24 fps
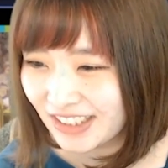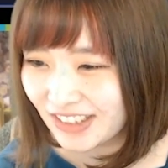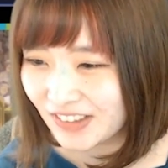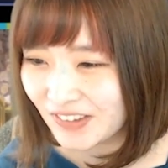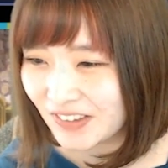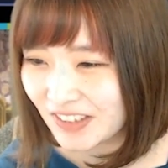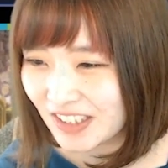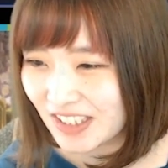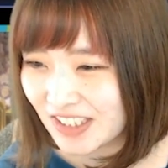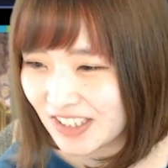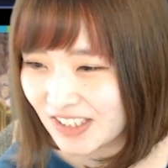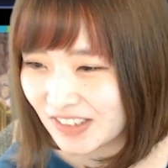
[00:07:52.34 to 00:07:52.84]
ど
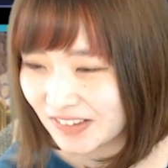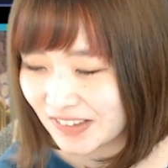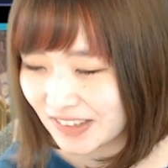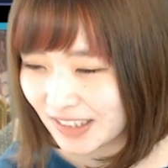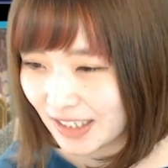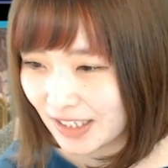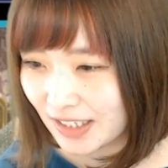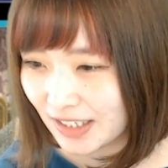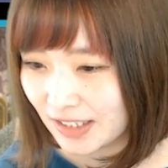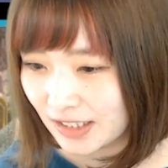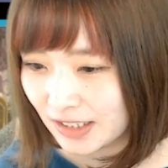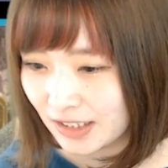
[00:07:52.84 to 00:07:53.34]
うでしょう
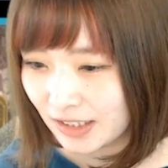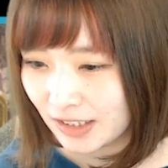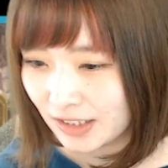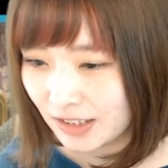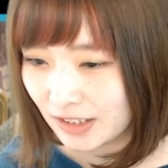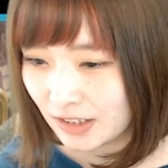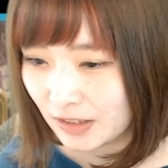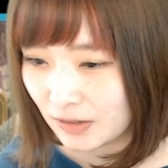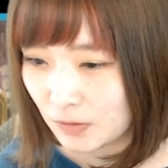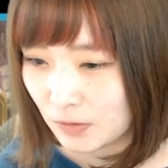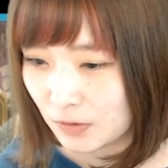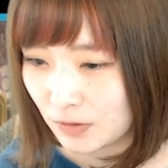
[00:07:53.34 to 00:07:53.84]
か
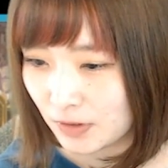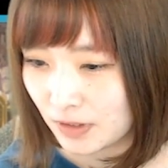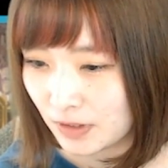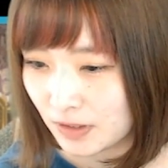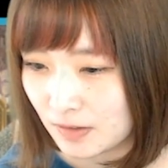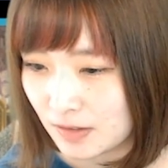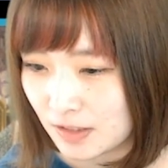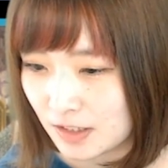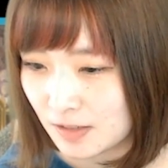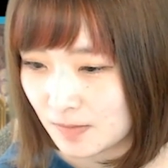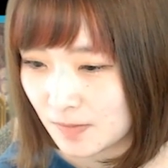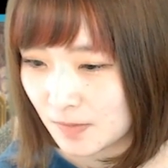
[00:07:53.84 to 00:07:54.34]
で追い打
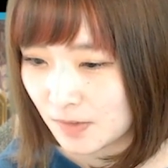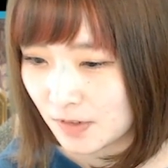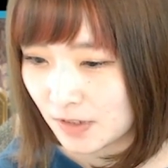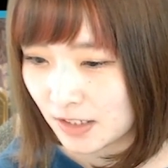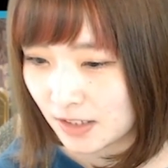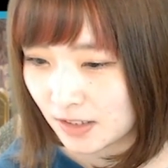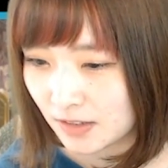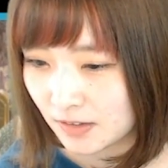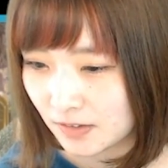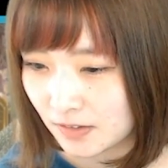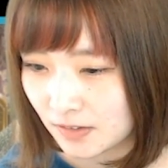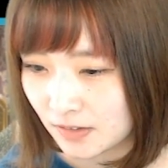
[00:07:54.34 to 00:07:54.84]
ちもあ
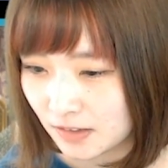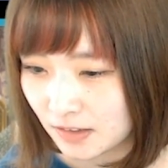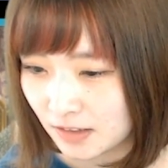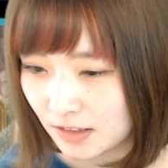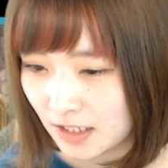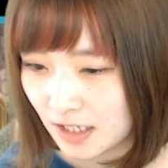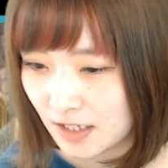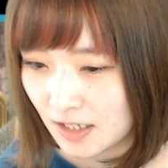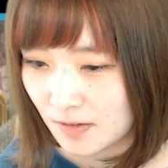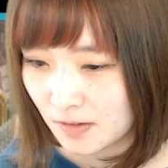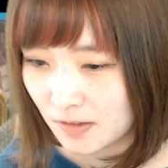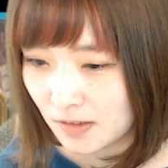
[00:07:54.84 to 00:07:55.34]
る
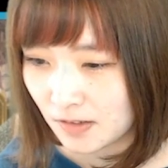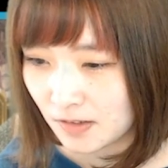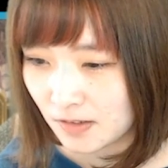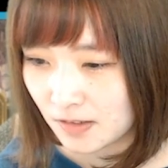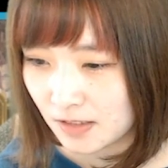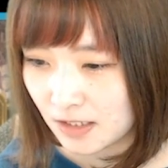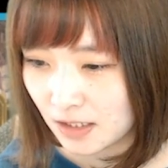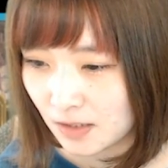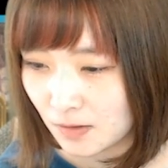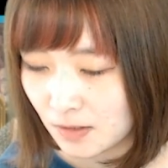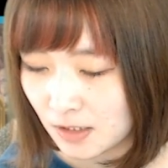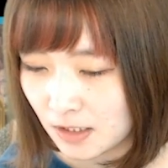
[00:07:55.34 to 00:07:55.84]
回復力
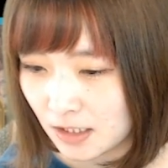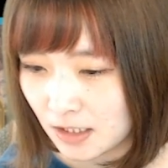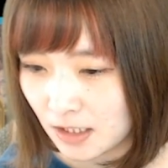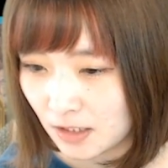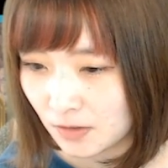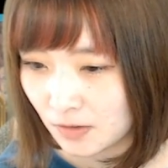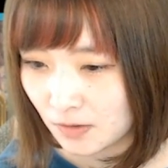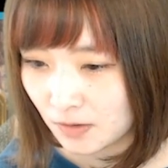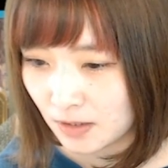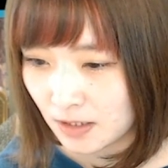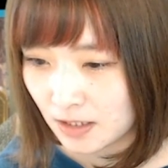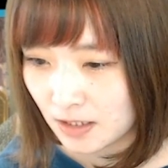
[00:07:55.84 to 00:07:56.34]
0になる
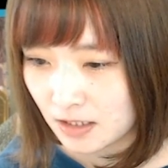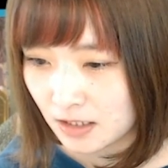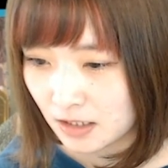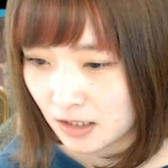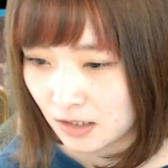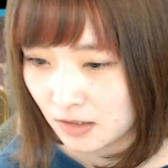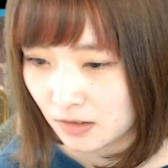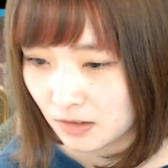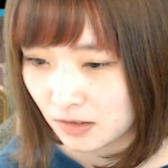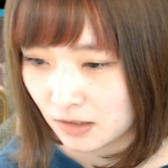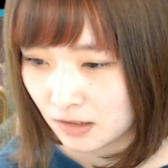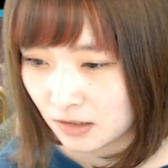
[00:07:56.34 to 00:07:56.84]
のか
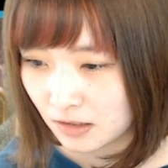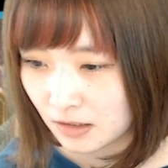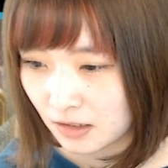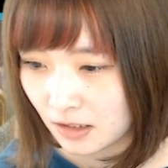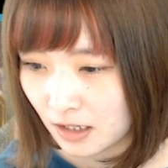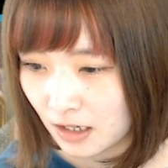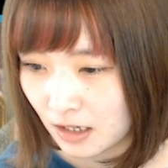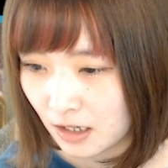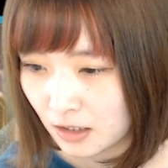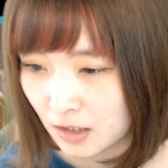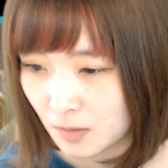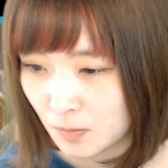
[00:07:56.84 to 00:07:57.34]
スキル
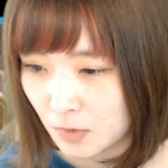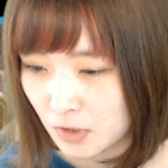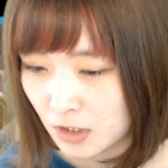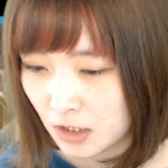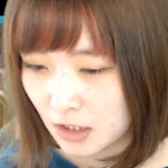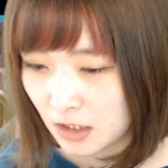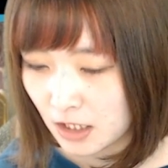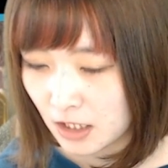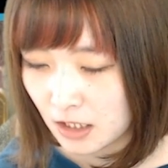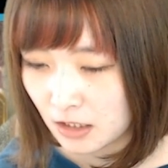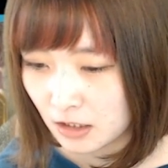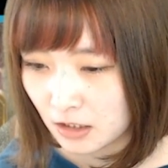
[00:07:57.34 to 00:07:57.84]
あーでも2
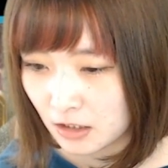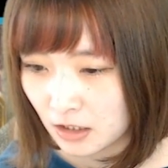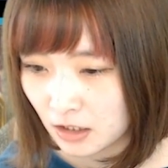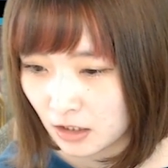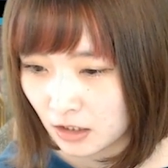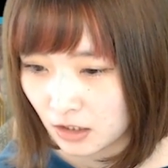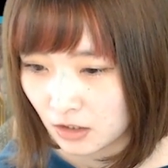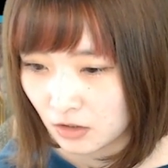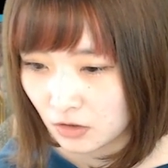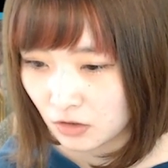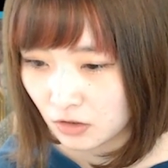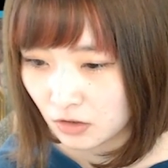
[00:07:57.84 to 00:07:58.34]
ターンでで
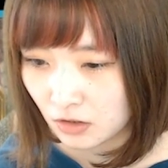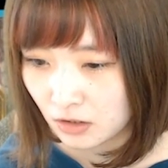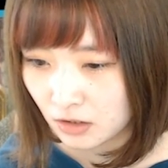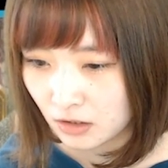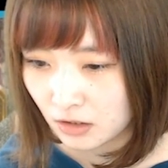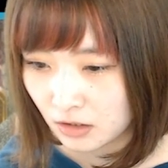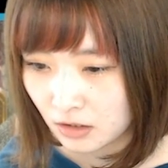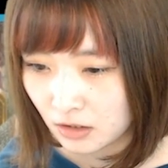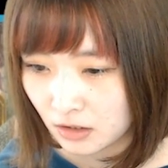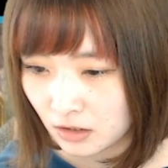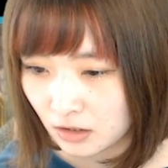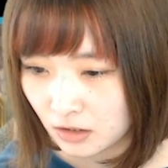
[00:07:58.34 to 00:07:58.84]
きる
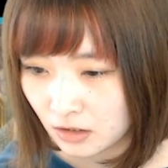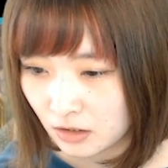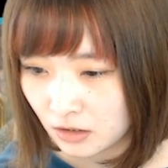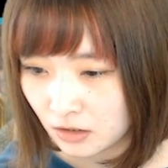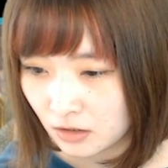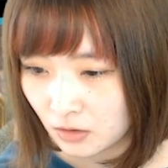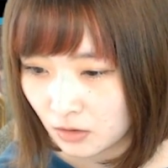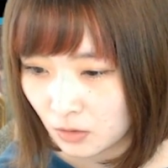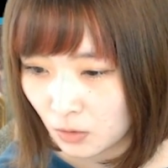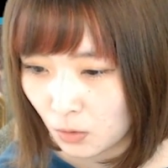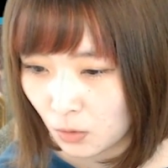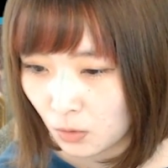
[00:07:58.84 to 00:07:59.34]

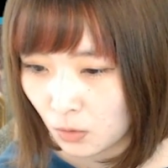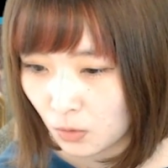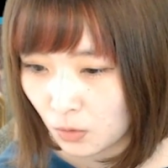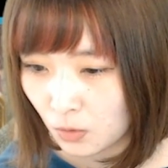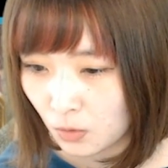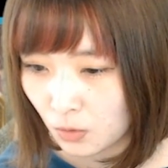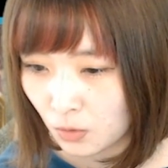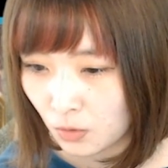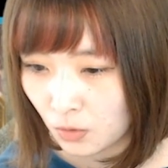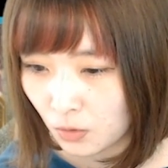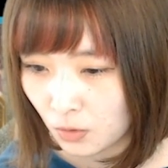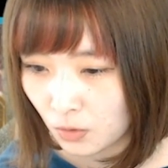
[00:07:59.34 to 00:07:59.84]
ほうほ
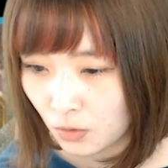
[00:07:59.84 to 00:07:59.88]
うほう